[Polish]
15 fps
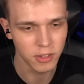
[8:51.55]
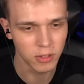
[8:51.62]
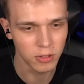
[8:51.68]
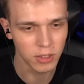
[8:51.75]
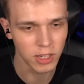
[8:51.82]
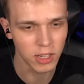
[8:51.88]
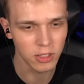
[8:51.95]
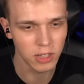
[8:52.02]
I
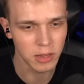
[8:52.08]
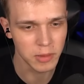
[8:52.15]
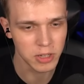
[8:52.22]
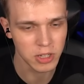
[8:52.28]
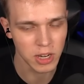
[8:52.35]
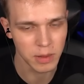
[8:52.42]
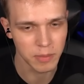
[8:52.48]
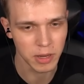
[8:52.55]
tutaj na dole masz
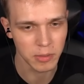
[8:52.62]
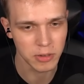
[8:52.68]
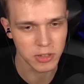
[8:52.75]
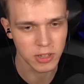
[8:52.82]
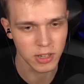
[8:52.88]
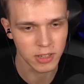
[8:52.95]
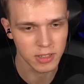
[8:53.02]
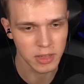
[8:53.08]
chleb, chleb jakbyś
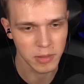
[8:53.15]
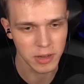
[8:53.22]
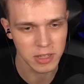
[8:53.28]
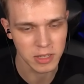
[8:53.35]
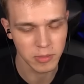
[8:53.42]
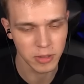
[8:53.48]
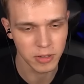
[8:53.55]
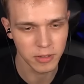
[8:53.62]
chciała zabrać
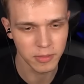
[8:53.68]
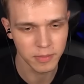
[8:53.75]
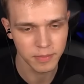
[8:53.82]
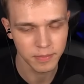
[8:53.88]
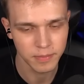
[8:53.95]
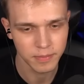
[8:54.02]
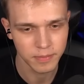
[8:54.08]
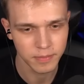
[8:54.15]
sobie, no.
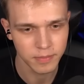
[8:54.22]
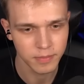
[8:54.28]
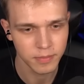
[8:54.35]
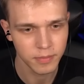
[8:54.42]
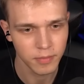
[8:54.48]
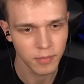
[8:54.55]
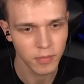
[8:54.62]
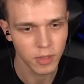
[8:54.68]
O,
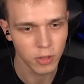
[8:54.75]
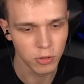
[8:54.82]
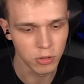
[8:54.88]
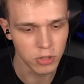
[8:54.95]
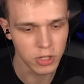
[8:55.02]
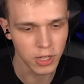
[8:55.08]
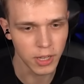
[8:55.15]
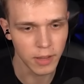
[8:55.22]
chlebek.
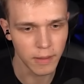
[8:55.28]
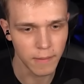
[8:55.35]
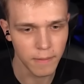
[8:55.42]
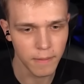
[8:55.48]
Kurczę.